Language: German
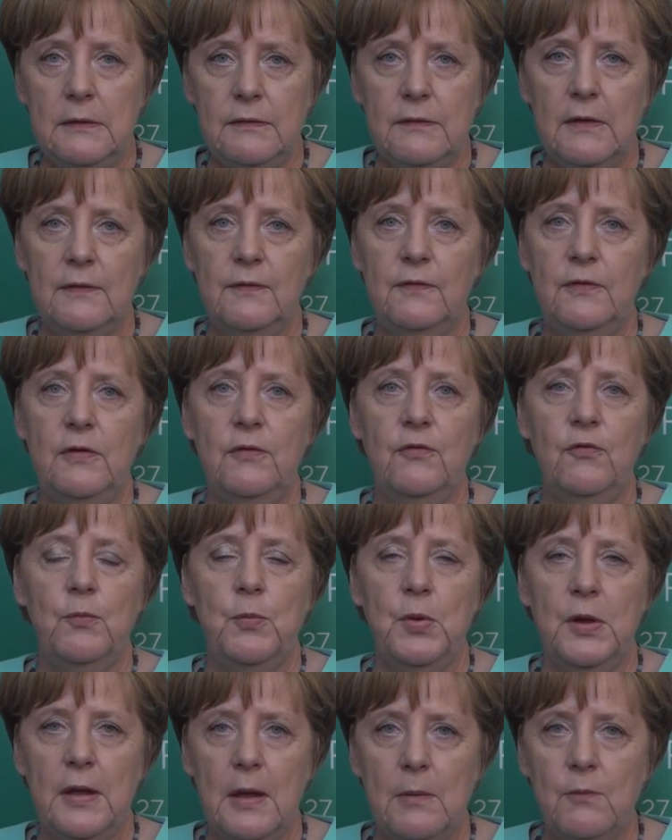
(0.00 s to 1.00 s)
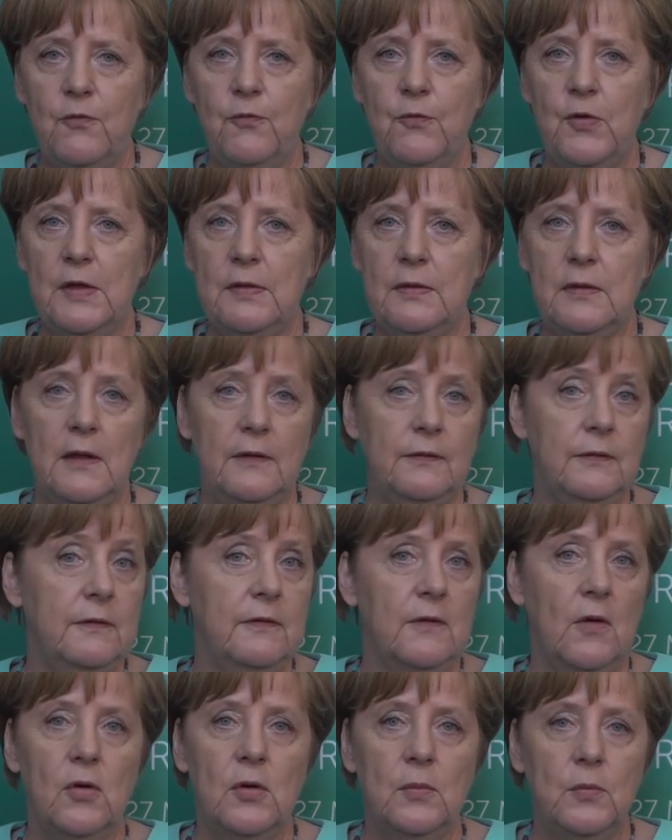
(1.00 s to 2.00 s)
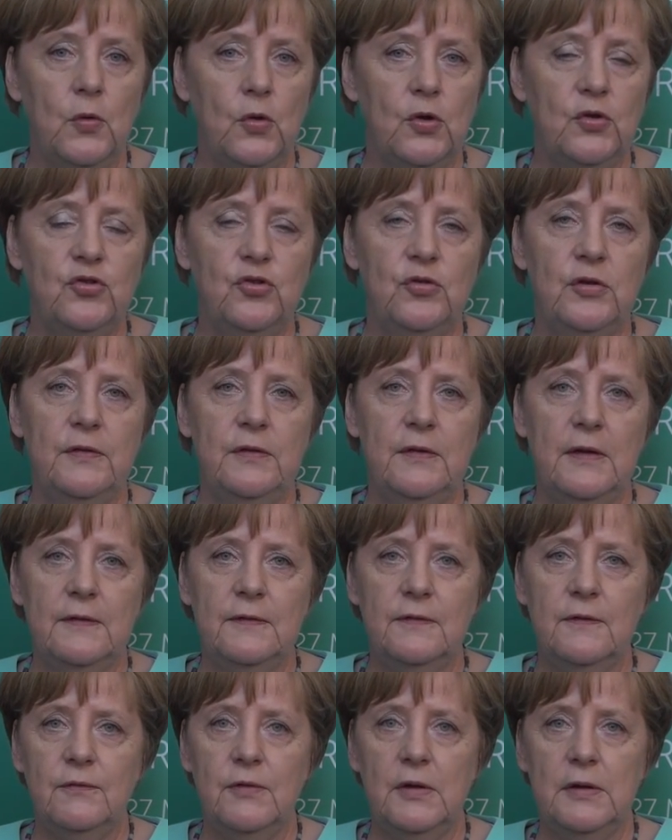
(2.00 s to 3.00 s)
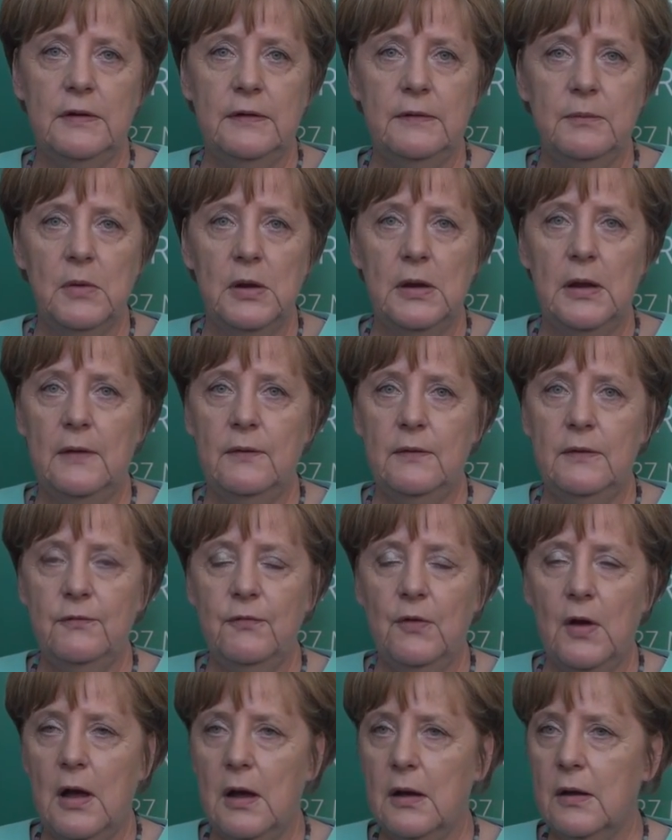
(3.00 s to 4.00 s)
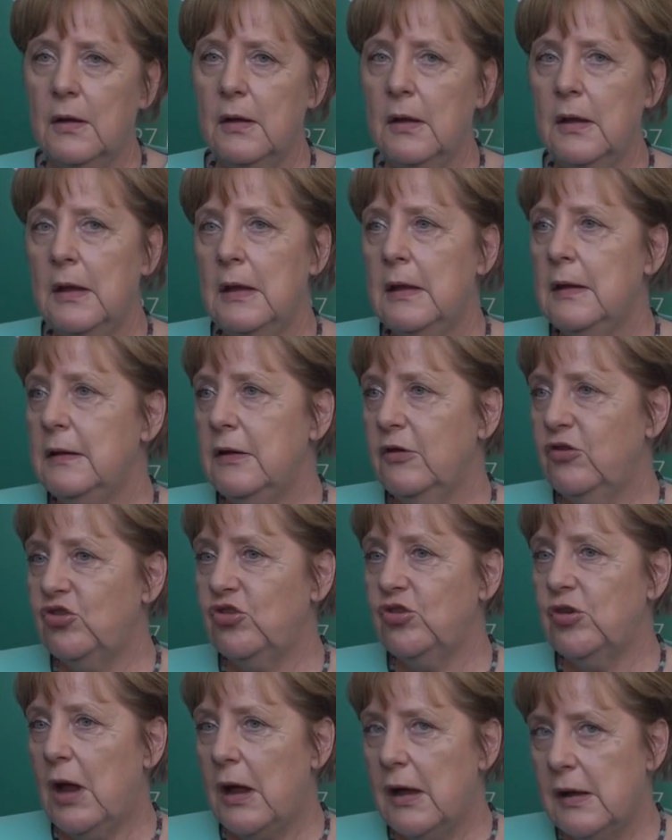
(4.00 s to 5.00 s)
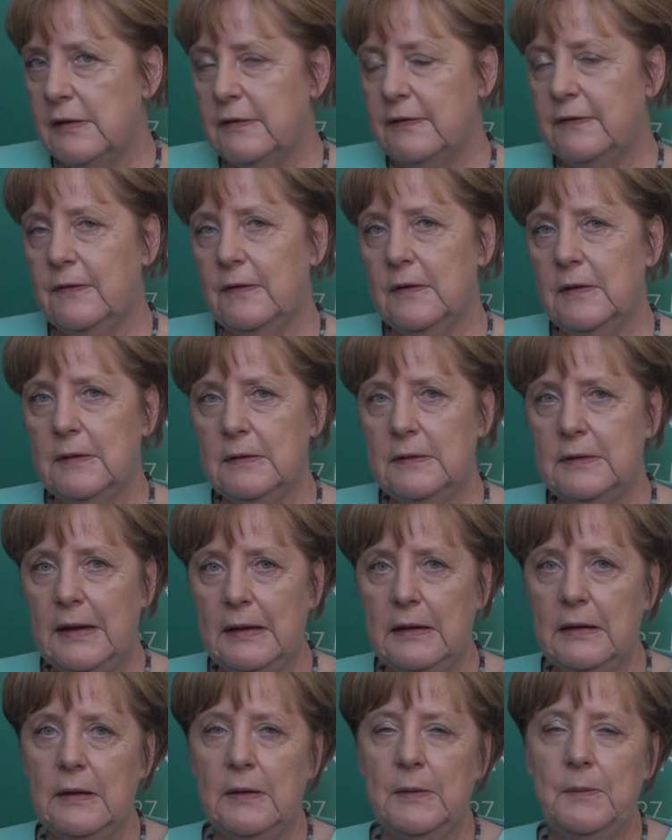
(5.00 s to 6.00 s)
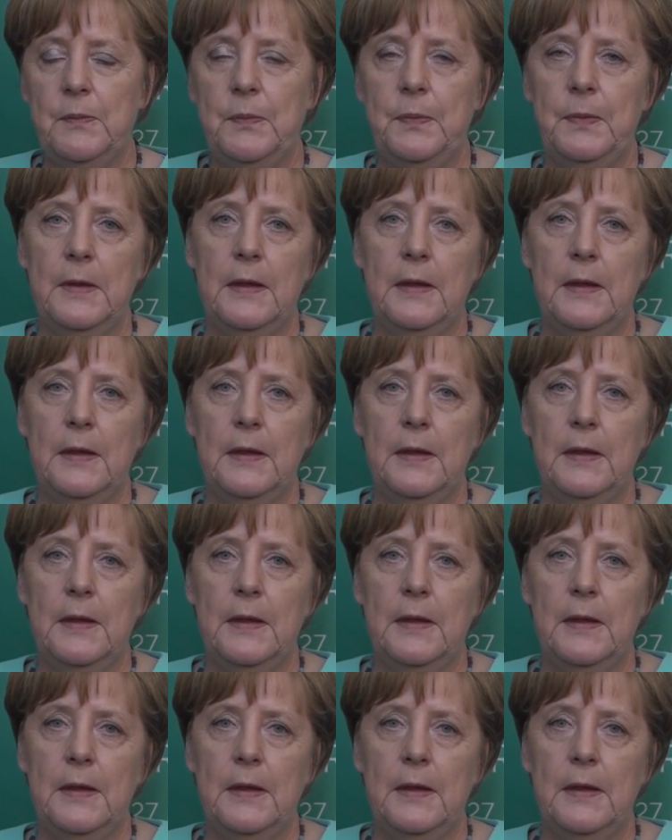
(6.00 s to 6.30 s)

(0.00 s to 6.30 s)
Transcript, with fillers: intensiv bekämpft werden. Das ist auch im deutschen Interesse, wenn ich mal an die Frage des Stahls äh, denke.